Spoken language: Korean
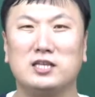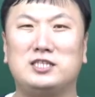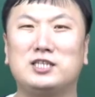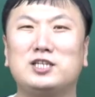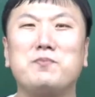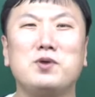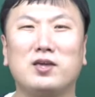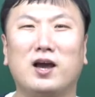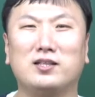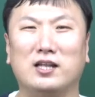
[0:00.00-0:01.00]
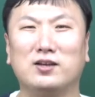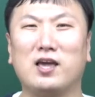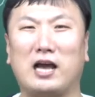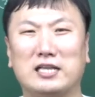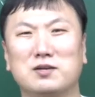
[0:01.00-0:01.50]
직접 연계가 되던
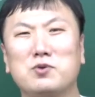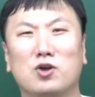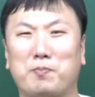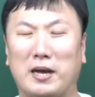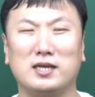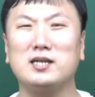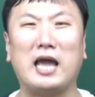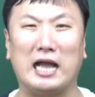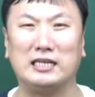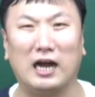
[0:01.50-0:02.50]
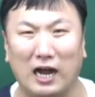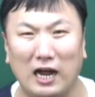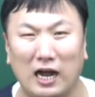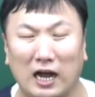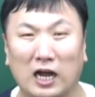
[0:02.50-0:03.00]
게 간접 연계로 바뀌는 게
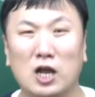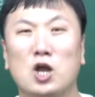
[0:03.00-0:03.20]
아니라